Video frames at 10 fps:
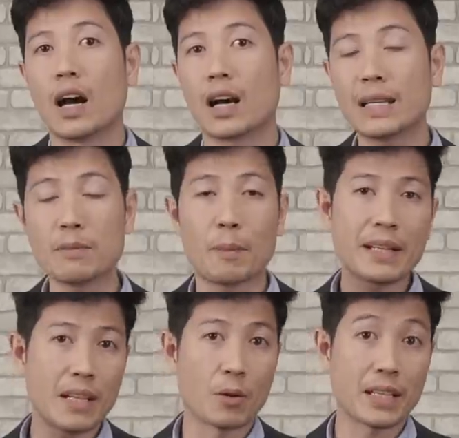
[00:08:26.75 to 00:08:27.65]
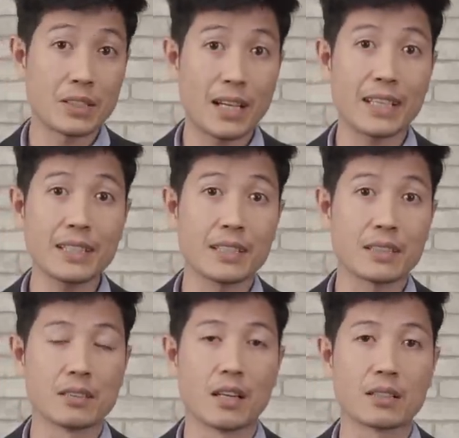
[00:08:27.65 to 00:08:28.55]
Khi mà bắt đầu kinh doanh
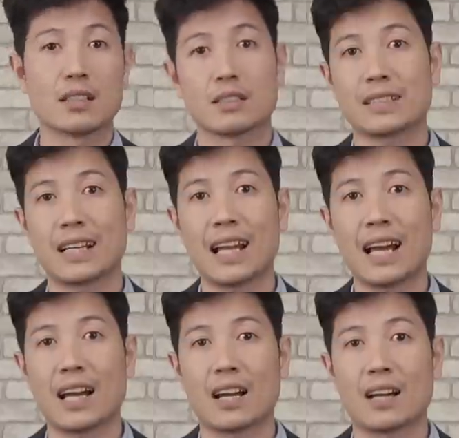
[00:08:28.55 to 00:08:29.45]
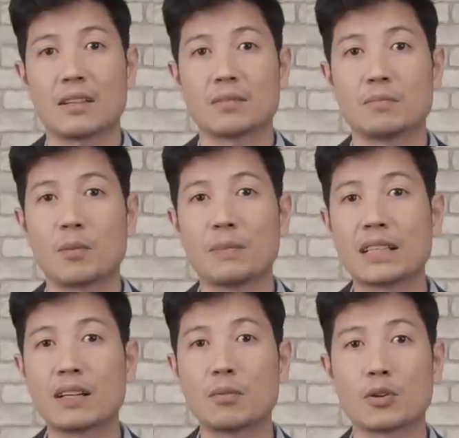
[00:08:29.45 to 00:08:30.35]
thì thường sẽ là
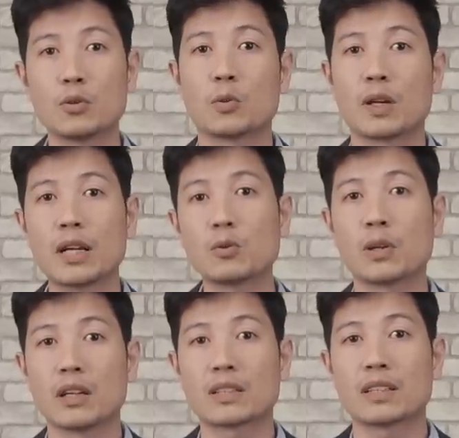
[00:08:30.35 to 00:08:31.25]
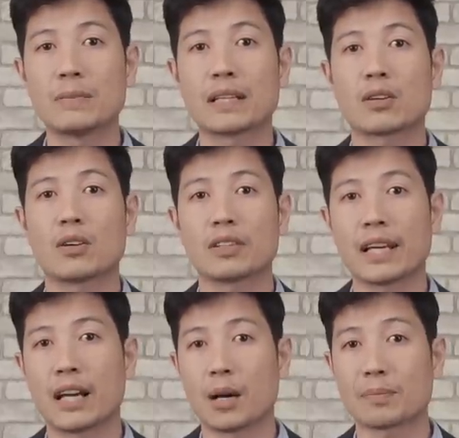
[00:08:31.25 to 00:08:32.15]
mình không có đủ hết nguồn lực thì mình có
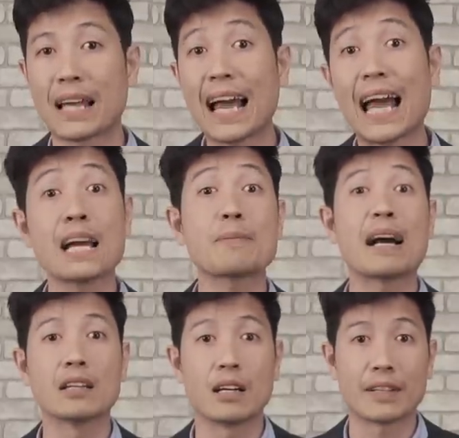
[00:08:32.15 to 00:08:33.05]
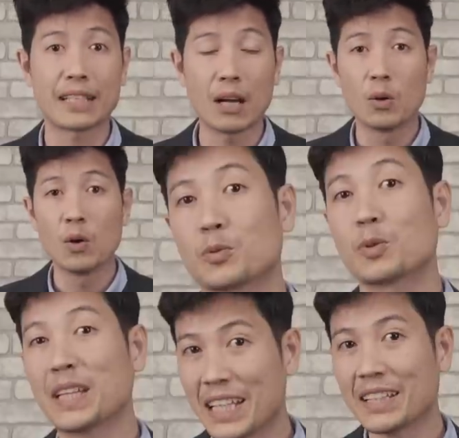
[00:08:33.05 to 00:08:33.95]
thể hợp tác 2-3 người với nhau.
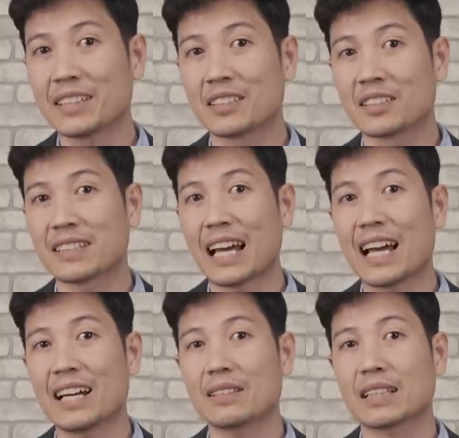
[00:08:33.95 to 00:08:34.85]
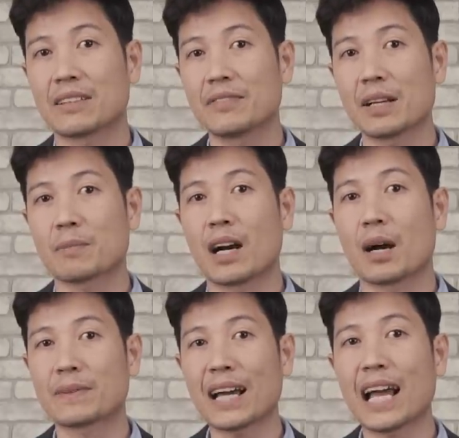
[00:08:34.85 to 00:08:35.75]
Tuy nhiên thì thực ra cái việc mà
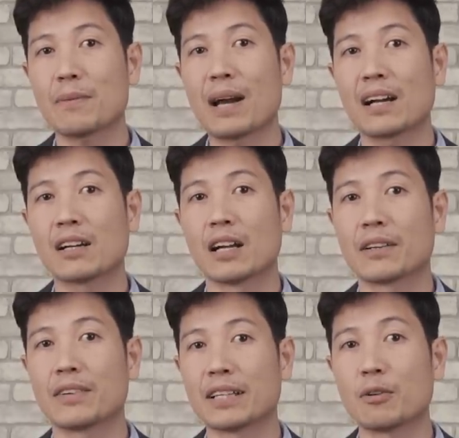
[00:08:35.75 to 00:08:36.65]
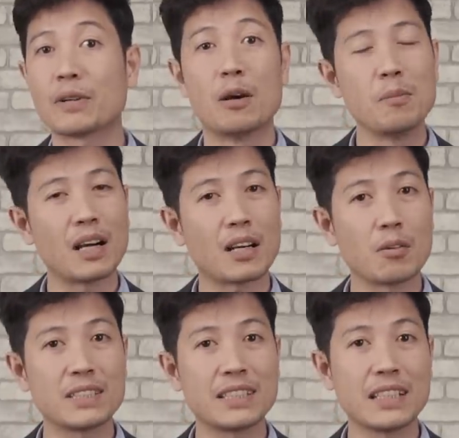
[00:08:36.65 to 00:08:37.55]
hợp tác 2-3 người này với nhau nếu mà
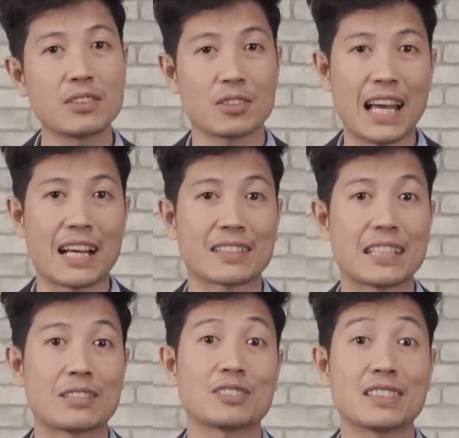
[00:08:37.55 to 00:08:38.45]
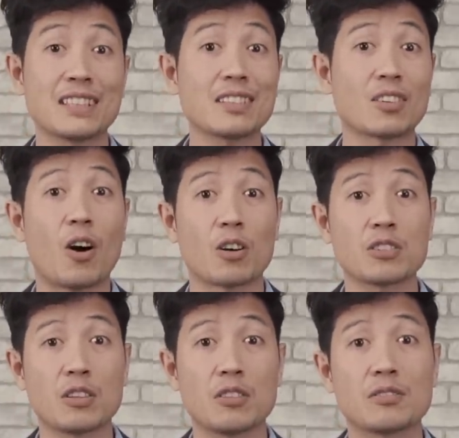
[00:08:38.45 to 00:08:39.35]
không chi tiết rõ ràng thì nó sẽ rất khó
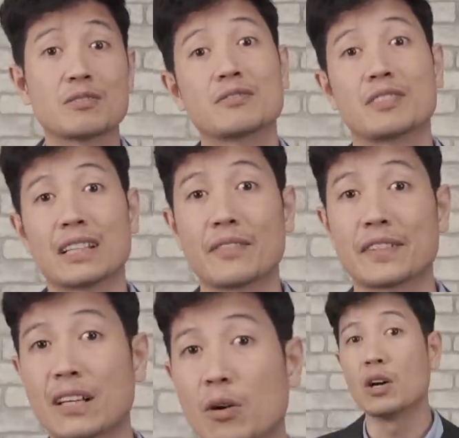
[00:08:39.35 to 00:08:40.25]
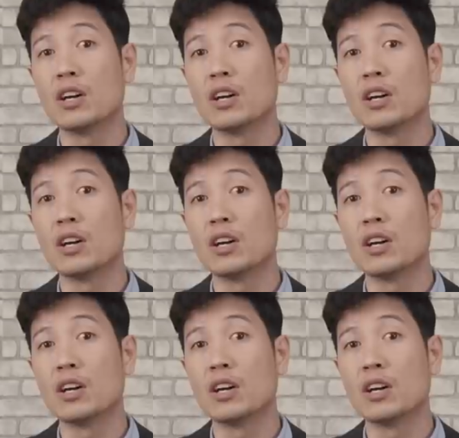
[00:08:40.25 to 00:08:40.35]
cho vấn đề về sau.